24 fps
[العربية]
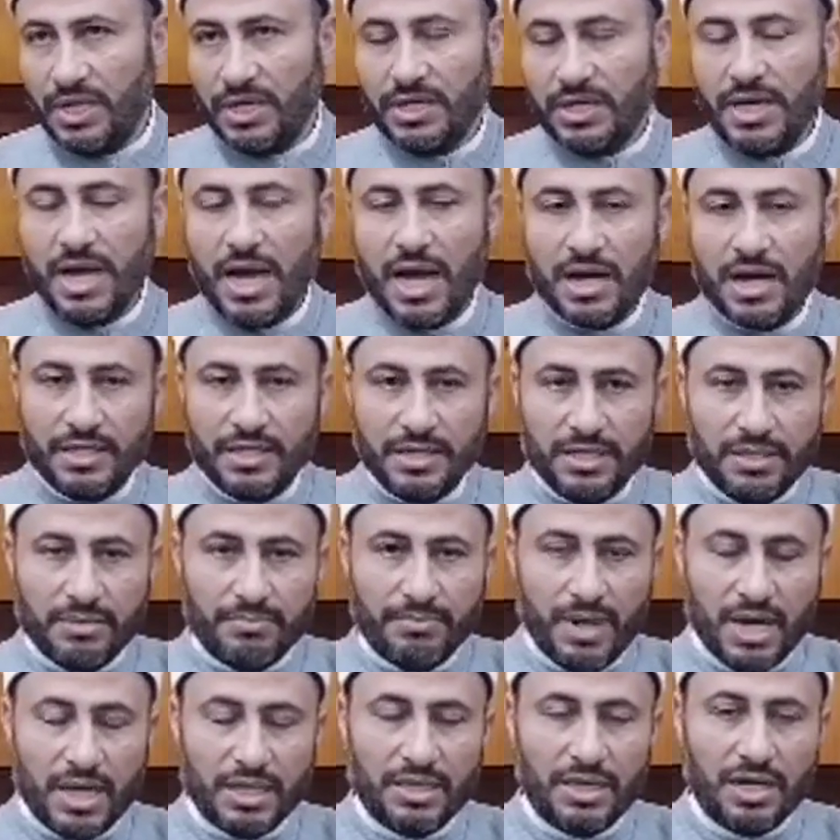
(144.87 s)
يعني
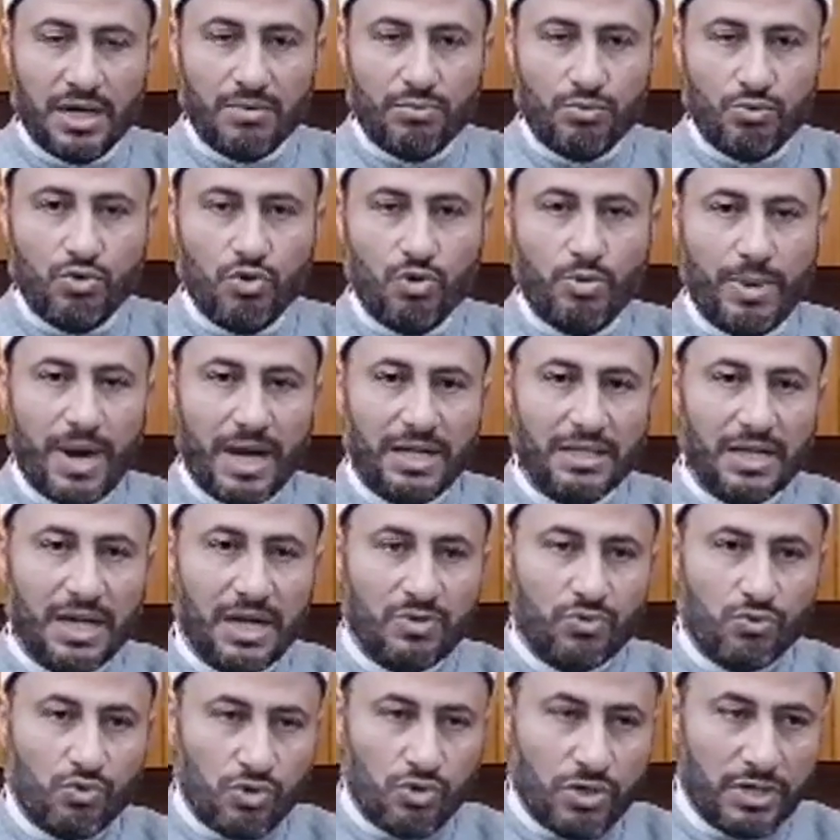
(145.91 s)
مات أبوه بعد
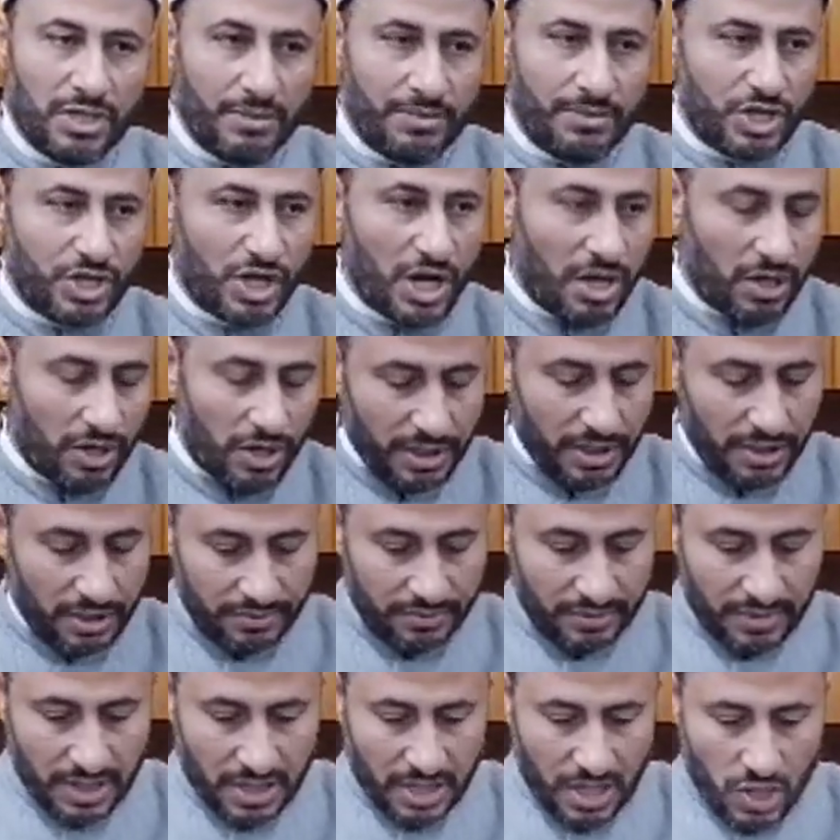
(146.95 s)
أن ولد بشهرين
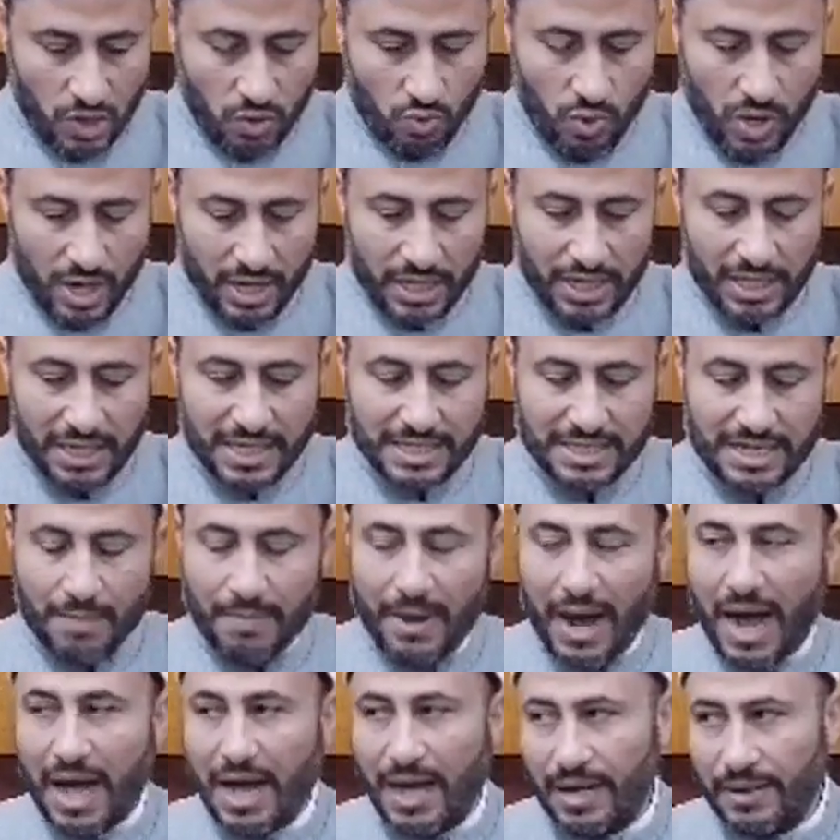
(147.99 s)
وقيل
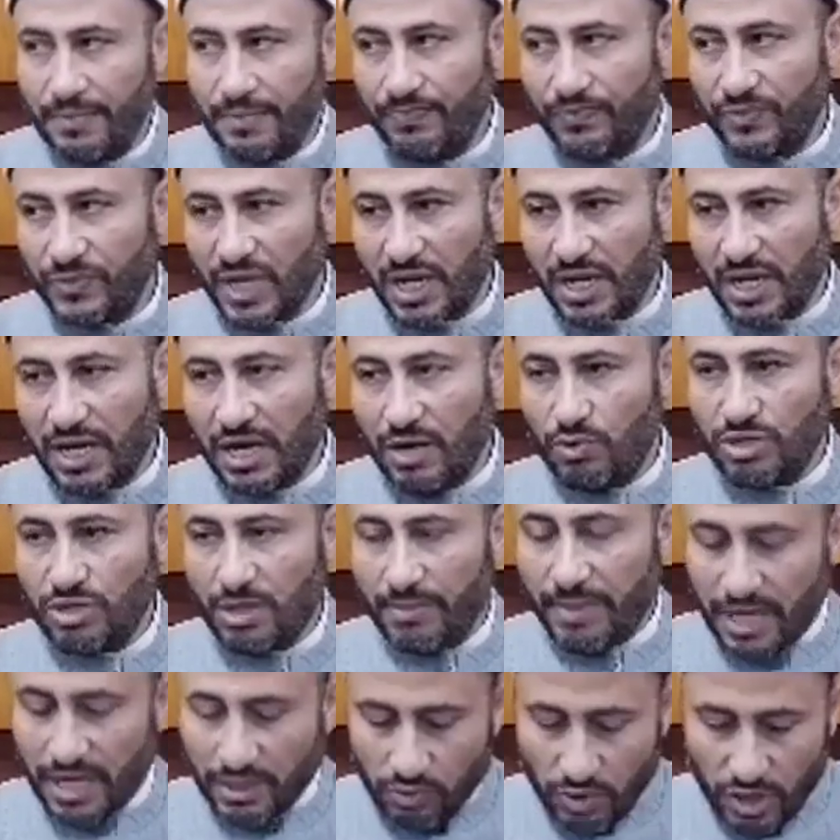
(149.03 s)
سبعة يعني له
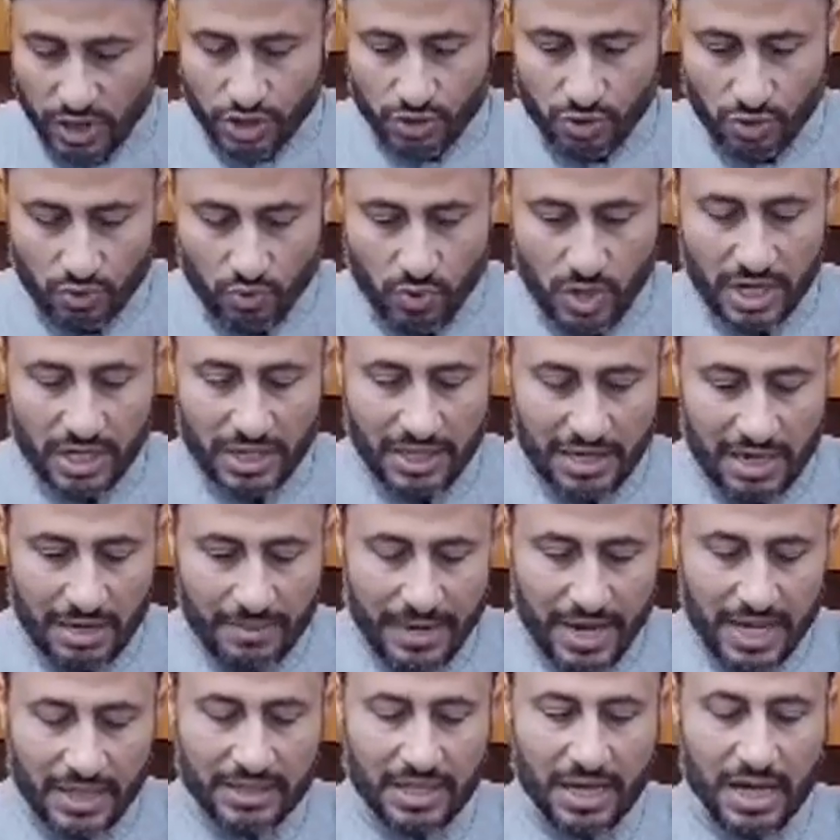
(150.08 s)
سبعة أشهر وقيل
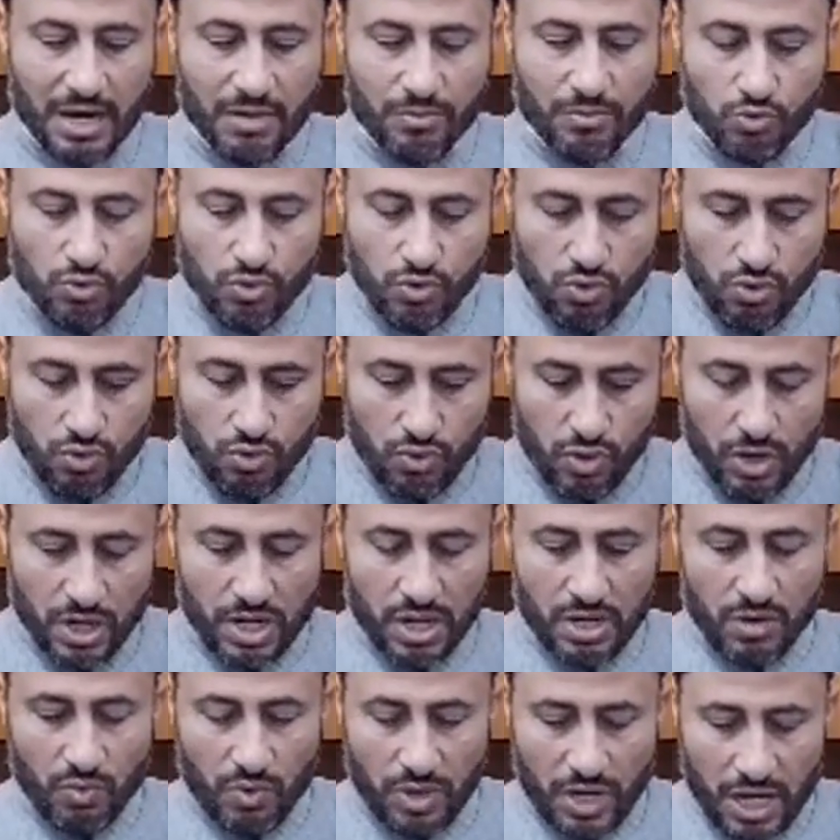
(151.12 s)
مات أبوه
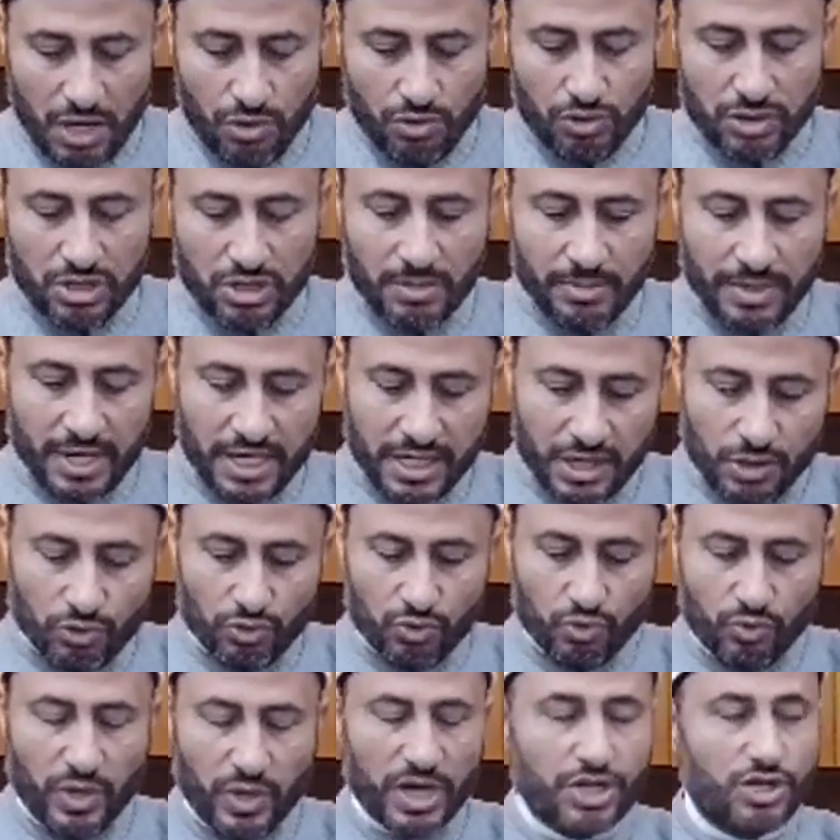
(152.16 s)
وله ثمانية
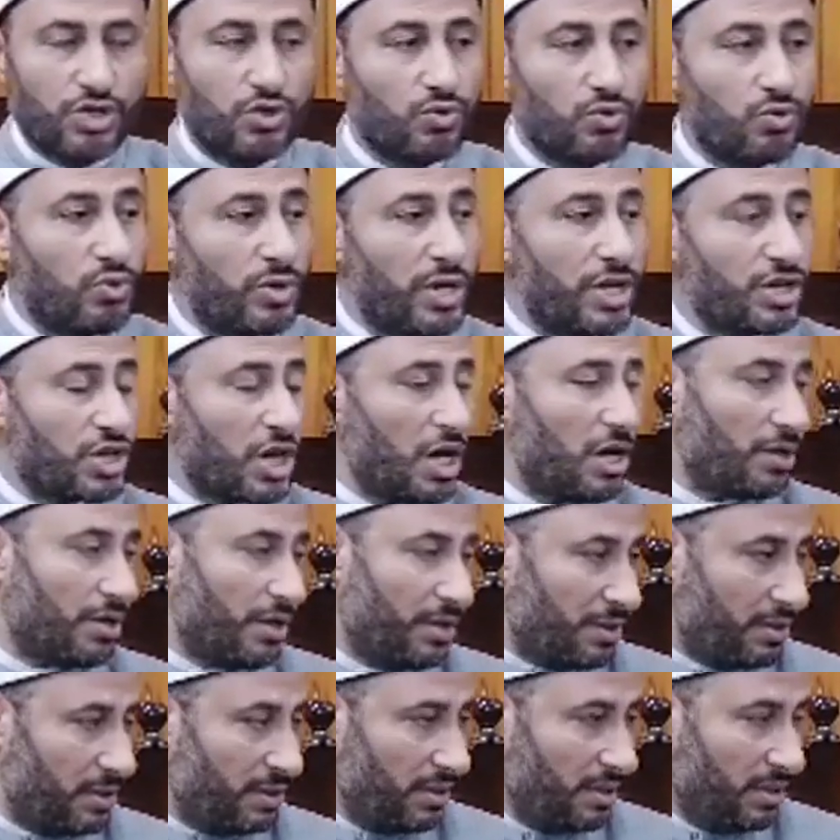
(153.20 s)
وعشرون
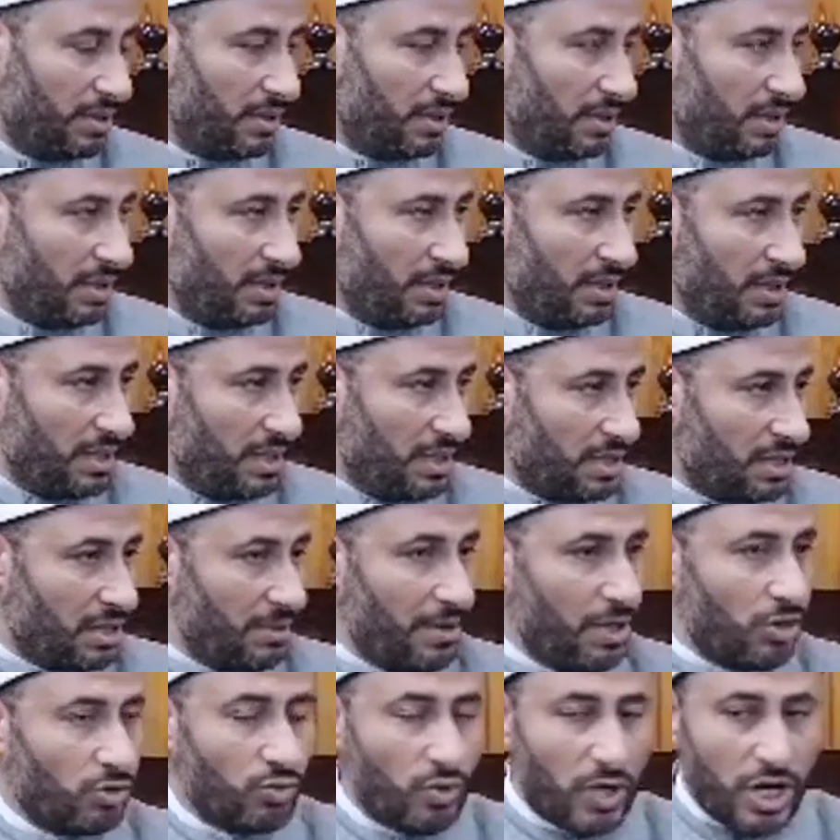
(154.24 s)
شهرا
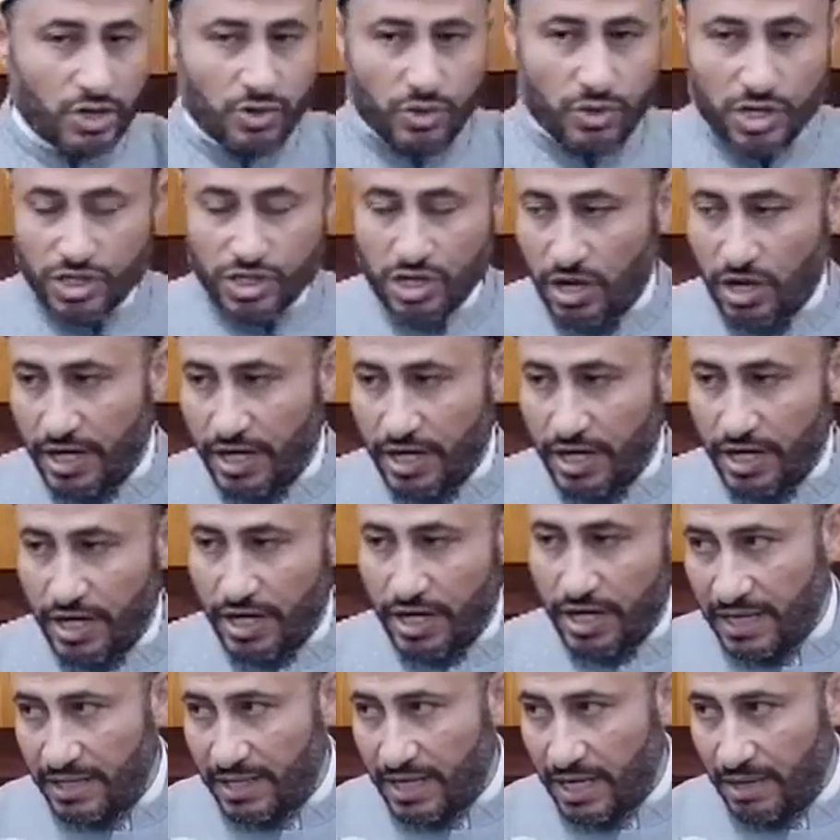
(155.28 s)
ثمانية وعشرون شهرا
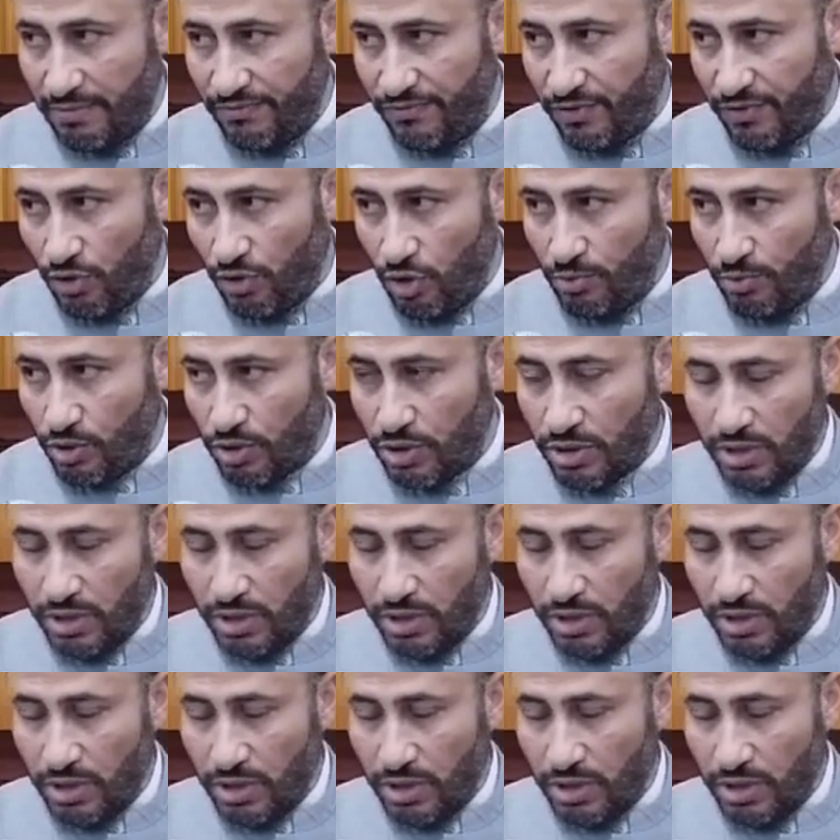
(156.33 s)
يعني كم في العمر